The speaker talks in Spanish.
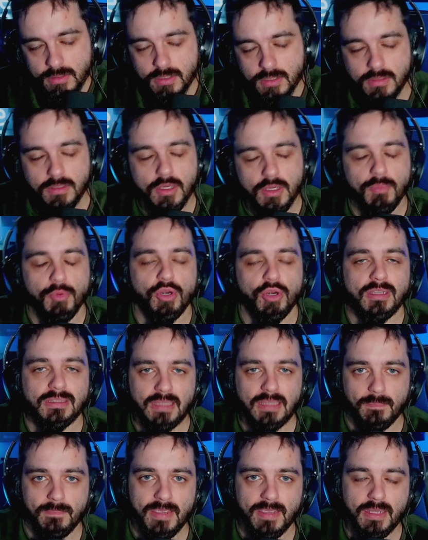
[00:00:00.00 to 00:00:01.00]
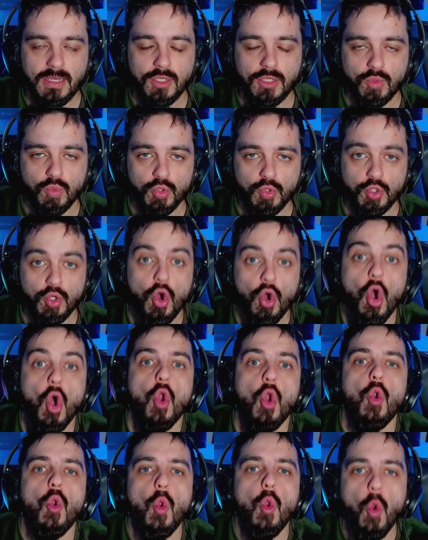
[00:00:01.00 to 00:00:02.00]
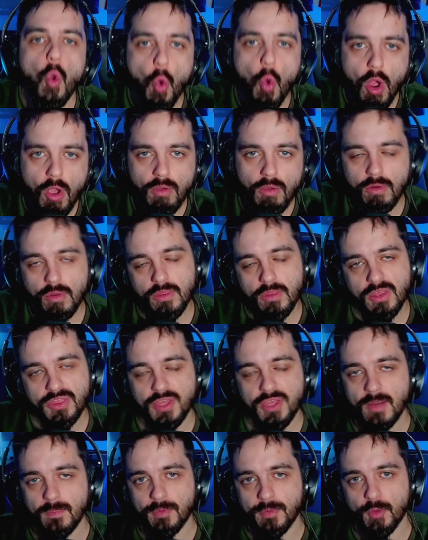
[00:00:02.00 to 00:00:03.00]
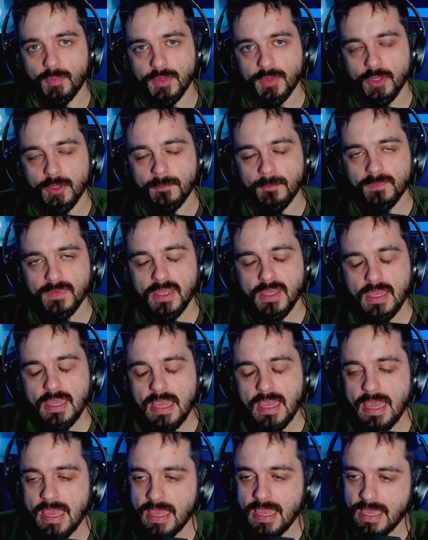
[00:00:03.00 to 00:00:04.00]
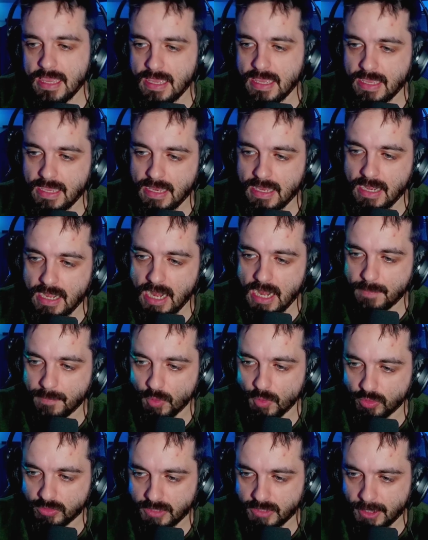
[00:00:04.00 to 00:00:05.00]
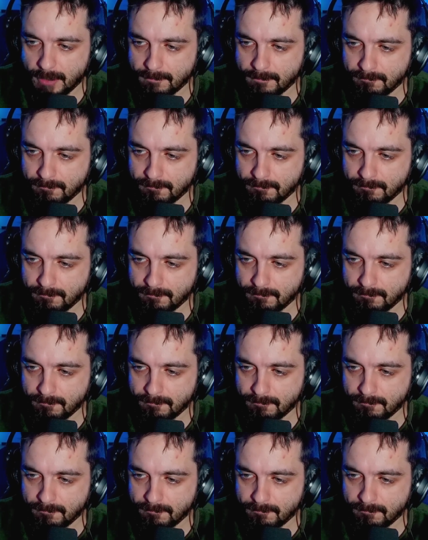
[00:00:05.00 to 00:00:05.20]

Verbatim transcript: sino porque también incluso luego lo dice el propio eh, Laporta.